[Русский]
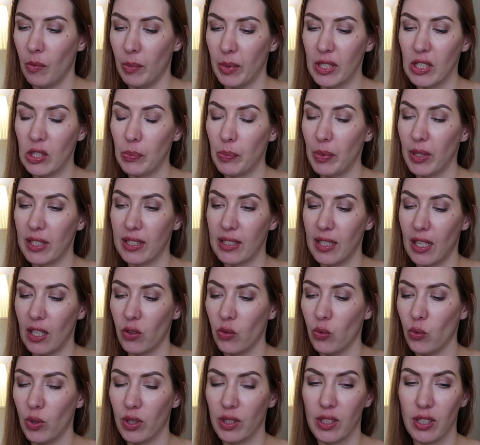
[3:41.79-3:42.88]
В принципе, если
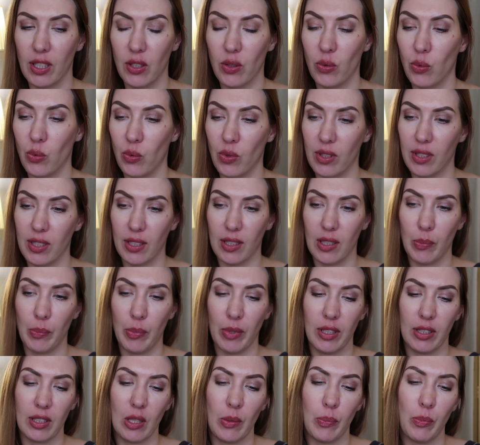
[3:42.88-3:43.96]
одной тенью из этой
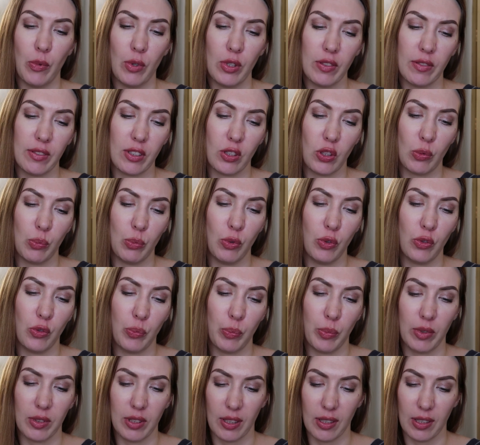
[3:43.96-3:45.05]
палетки пользоваться, то будет
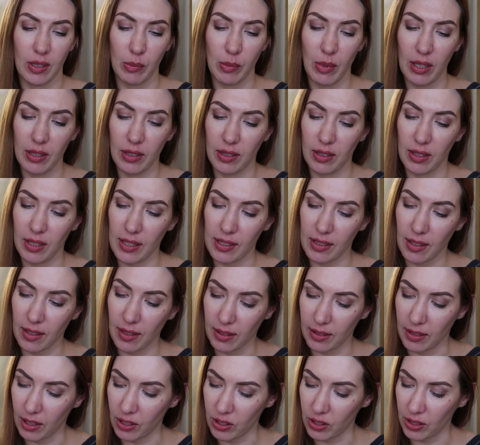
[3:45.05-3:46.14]
вполне нормально.
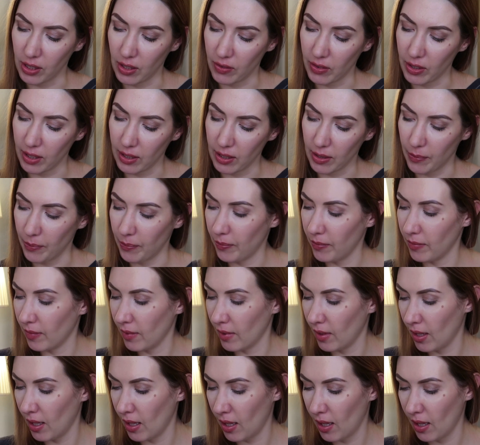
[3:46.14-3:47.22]
Несколько даже, наверное,
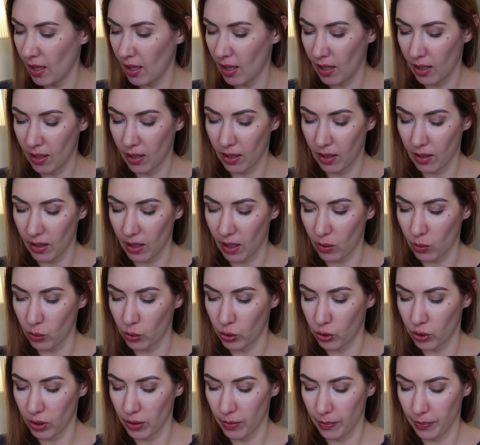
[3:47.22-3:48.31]
не так
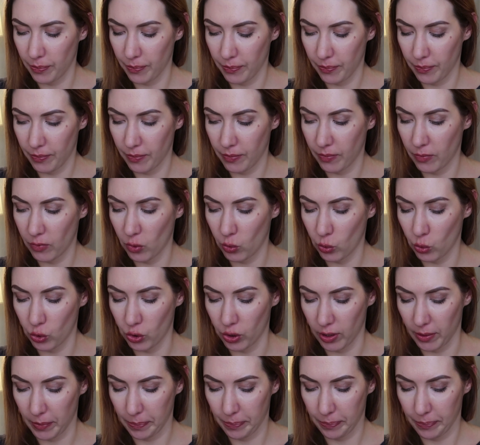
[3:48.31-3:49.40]
уж и
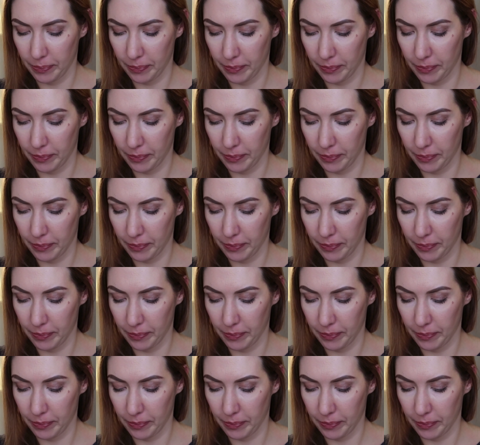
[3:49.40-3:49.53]
нужны.